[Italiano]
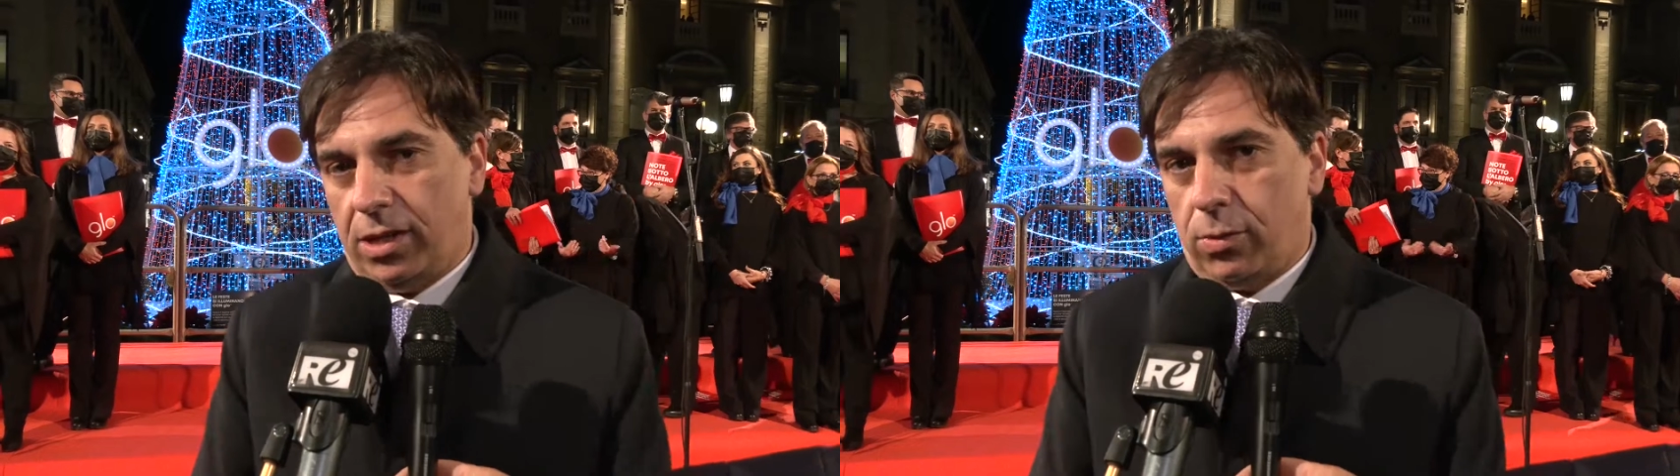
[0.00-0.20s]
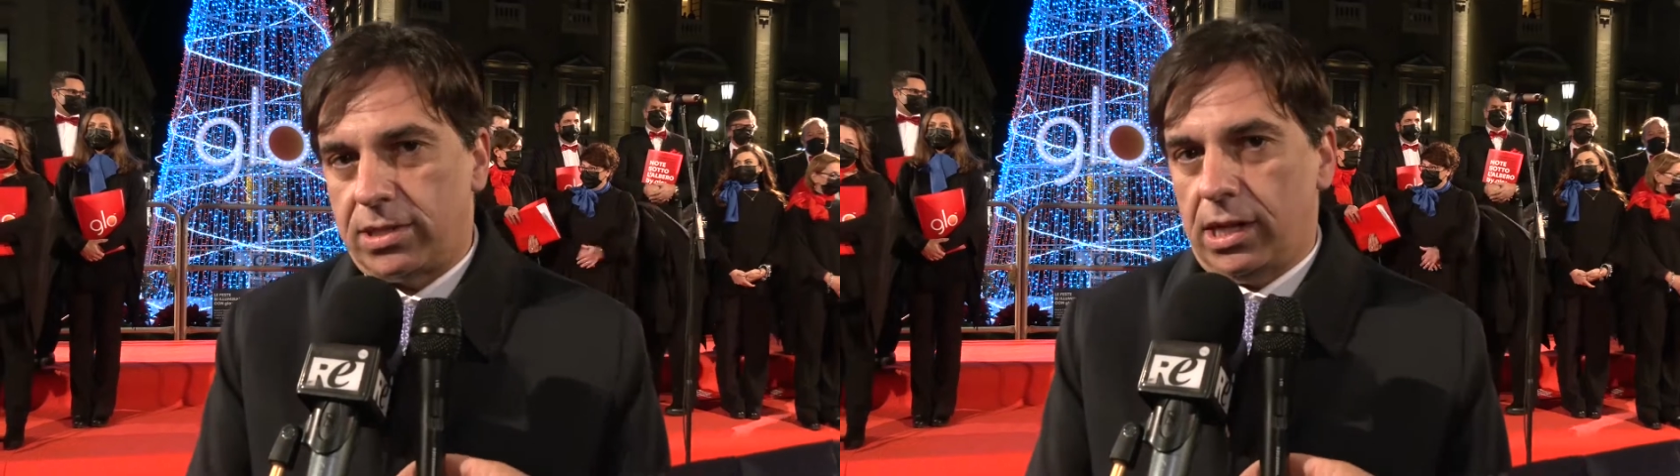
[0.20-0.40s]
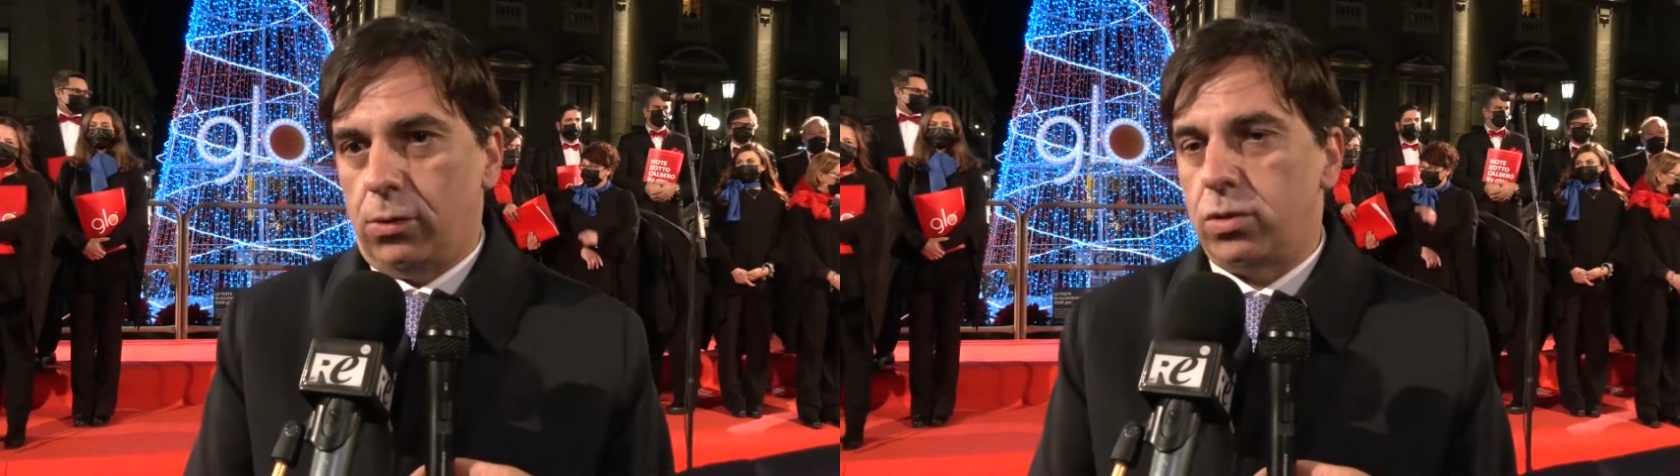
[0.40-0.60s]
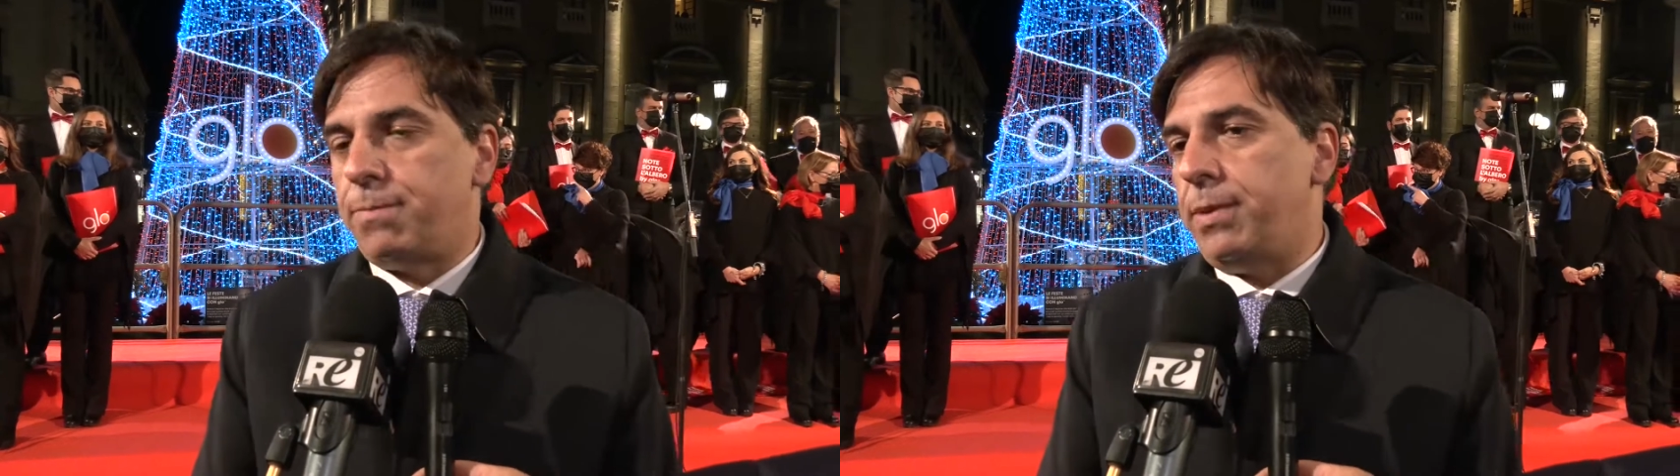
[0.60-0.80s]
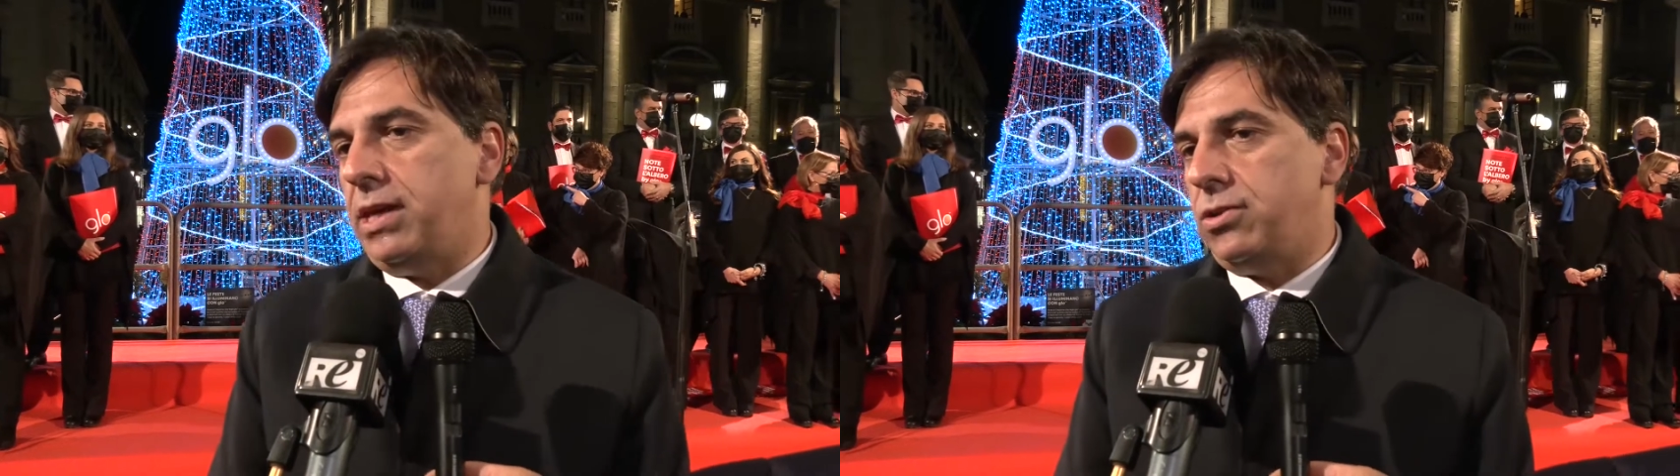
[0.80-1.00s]
questo è
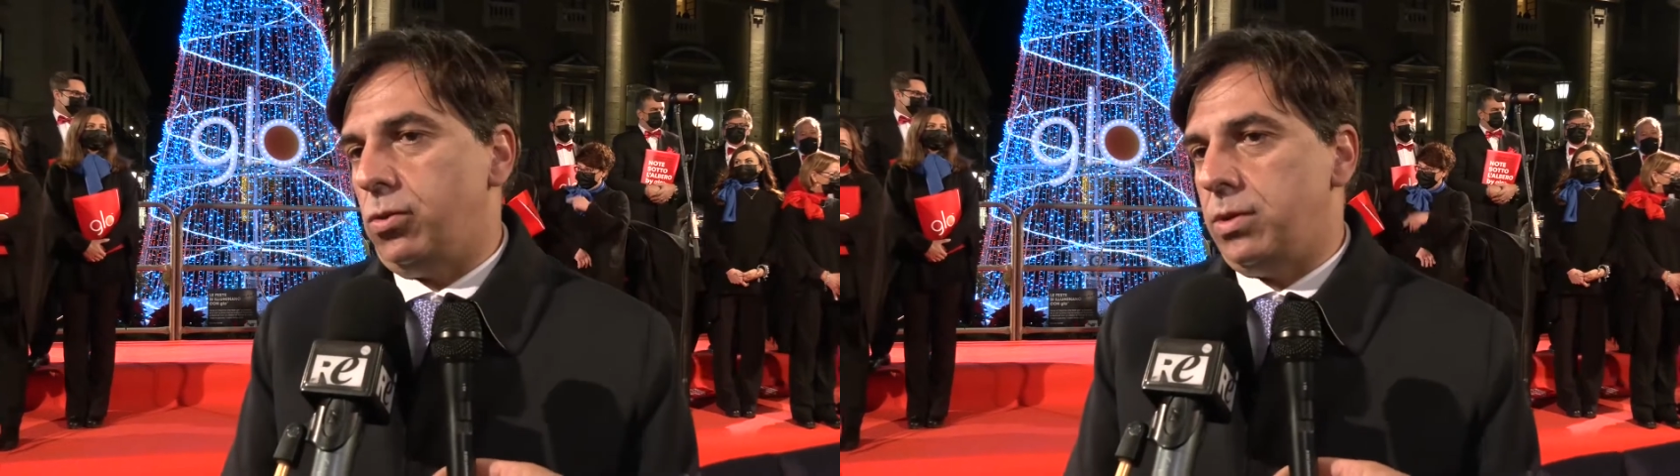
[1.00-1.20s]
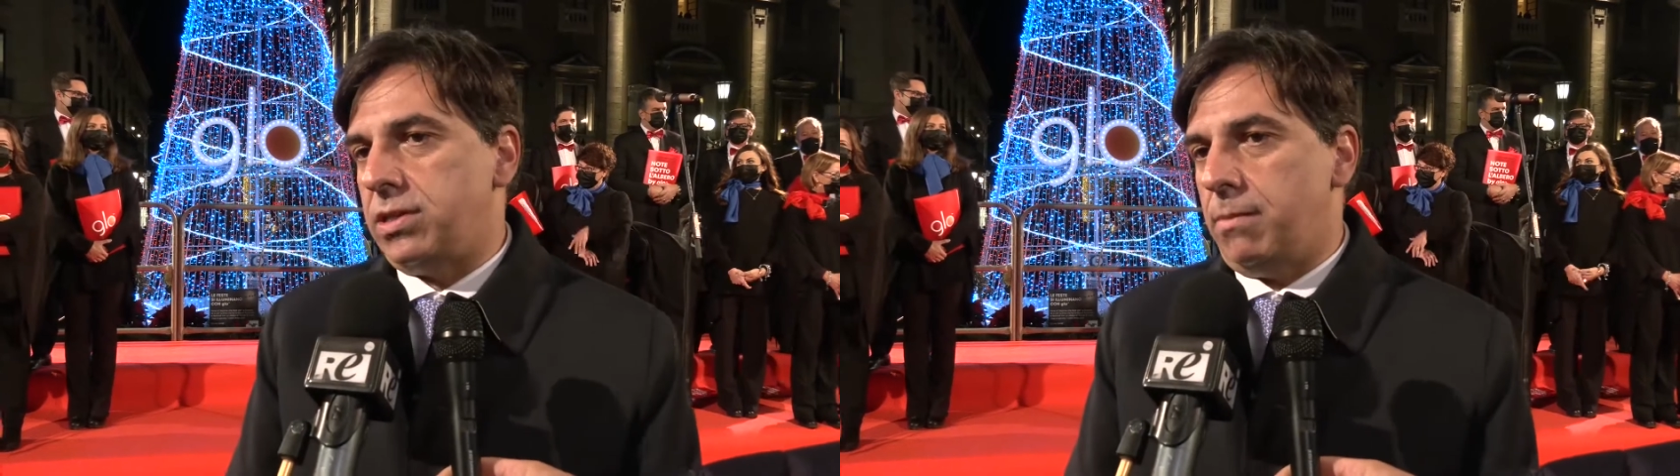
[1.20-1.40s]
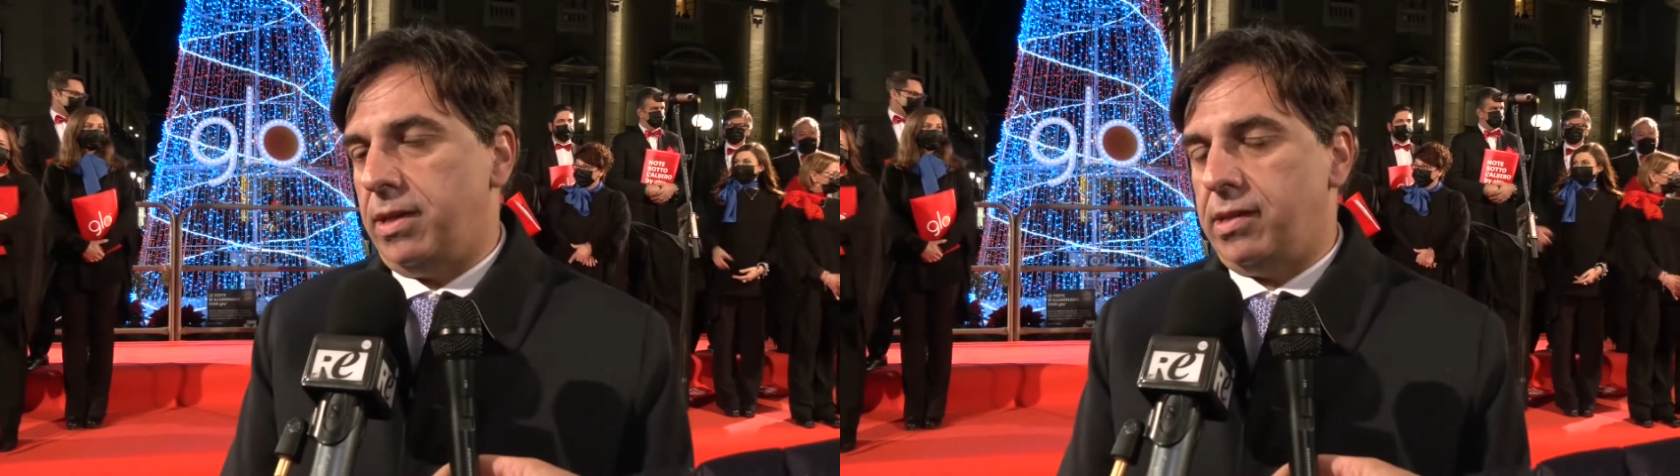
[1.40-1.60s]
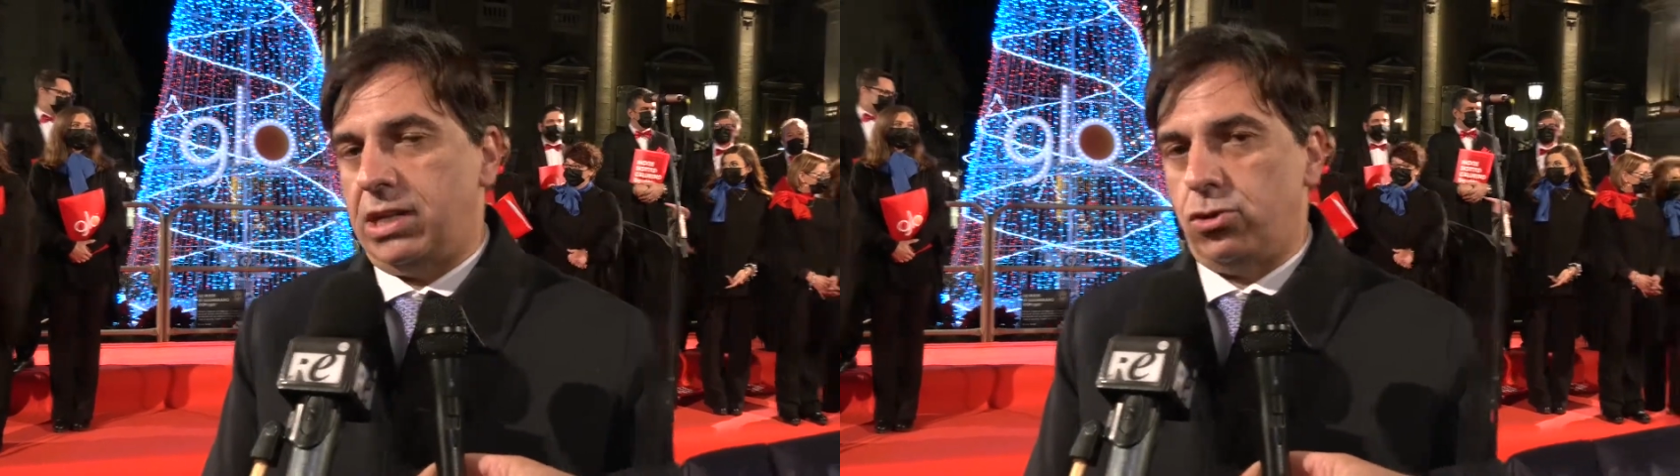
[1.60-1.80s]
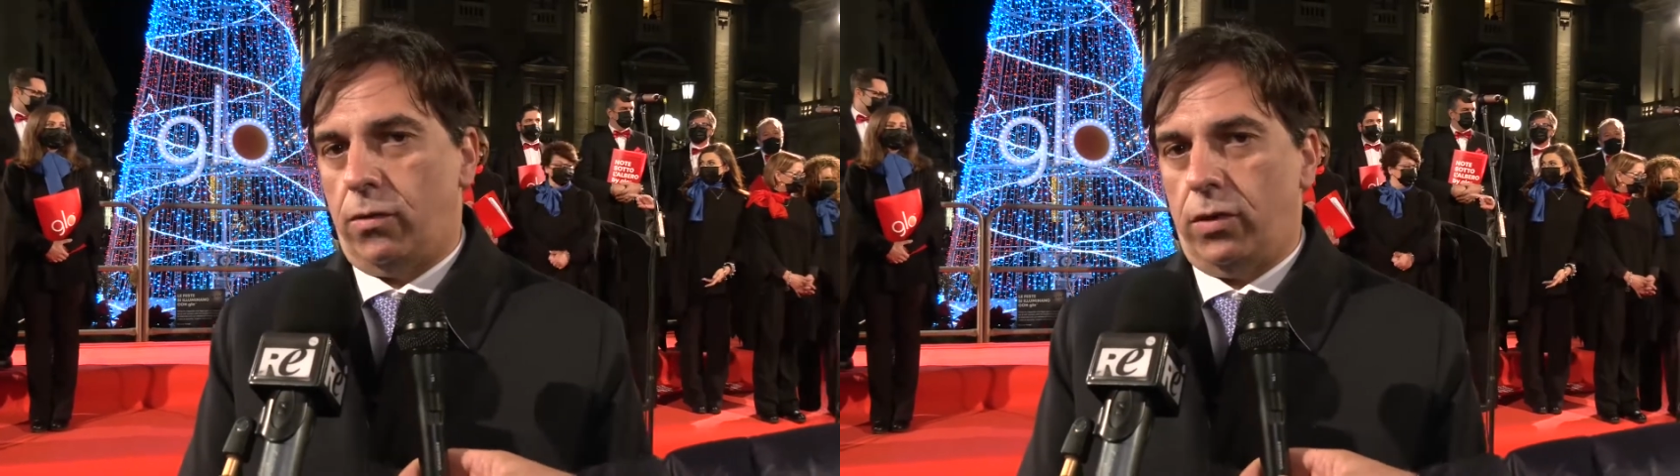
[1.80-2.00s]
l'auspicio, questo è il
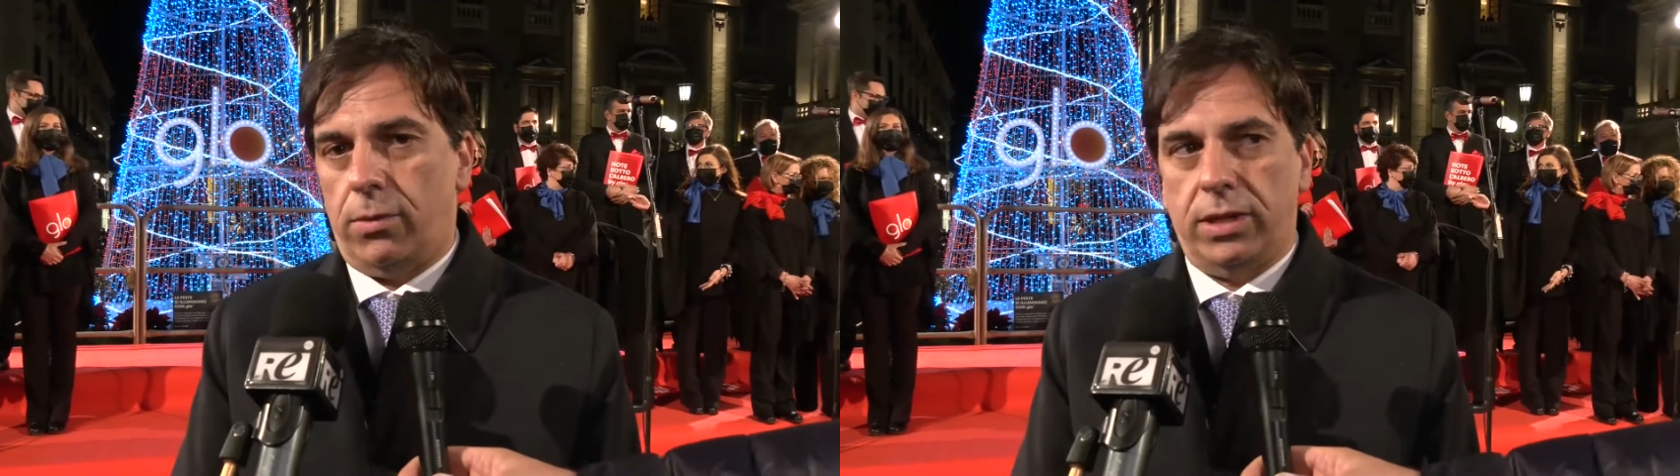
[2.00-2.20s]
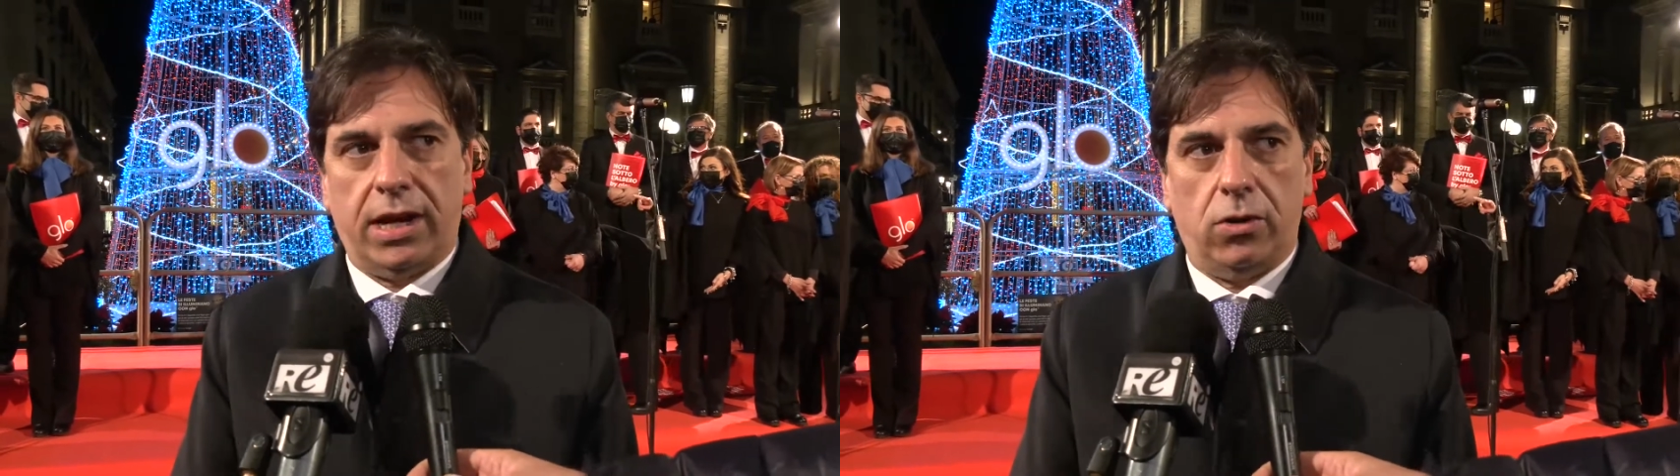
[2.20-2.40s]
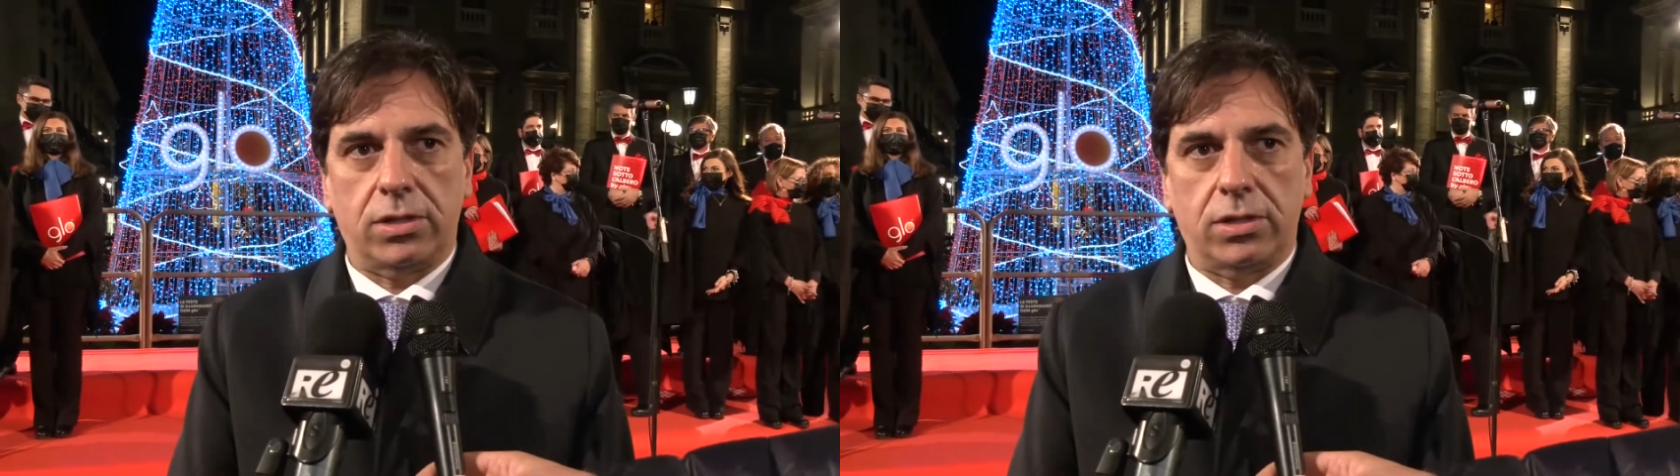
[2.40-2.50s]
messaggio che vogliamo dare ai